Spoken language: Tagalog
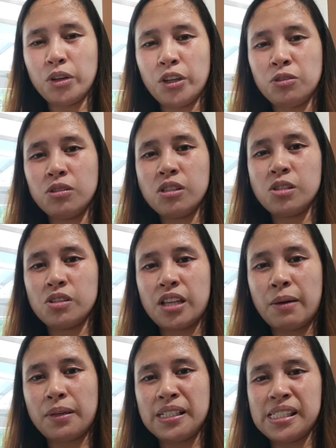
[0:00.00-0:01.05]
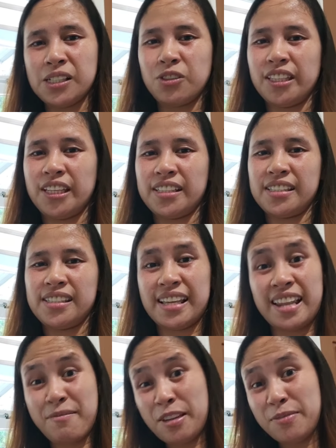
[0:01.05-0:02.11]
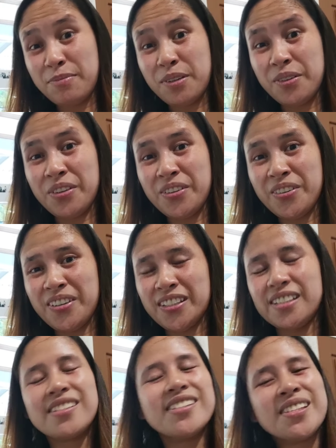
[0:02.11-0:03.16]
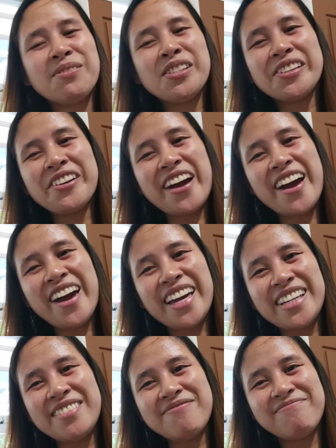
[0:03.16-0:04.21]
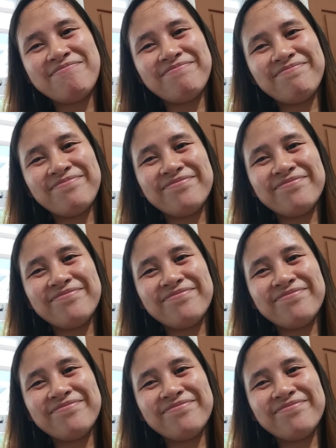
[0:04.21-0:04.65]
po kayong gusto namin sagutin. Salamat po! Subscribe!